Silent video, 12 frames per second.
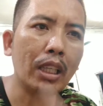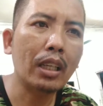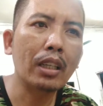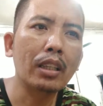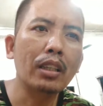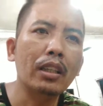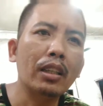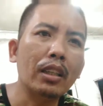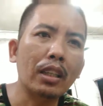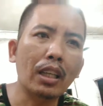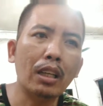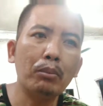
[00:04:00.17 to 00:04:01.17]
siya
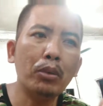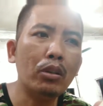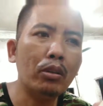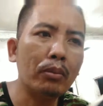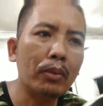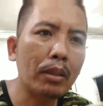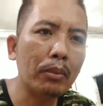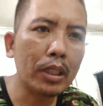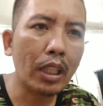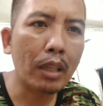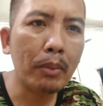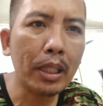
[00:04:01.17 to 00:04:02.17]
yan lang po maraming
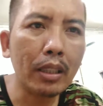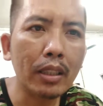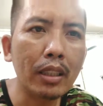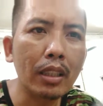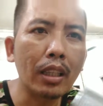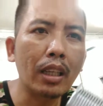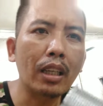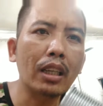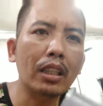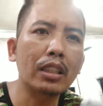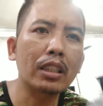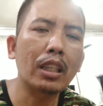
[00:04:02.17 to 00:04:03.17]
salamat
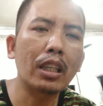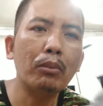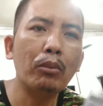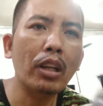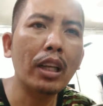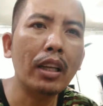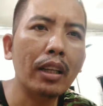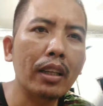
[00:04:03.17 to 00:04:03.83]
hanggang sa muli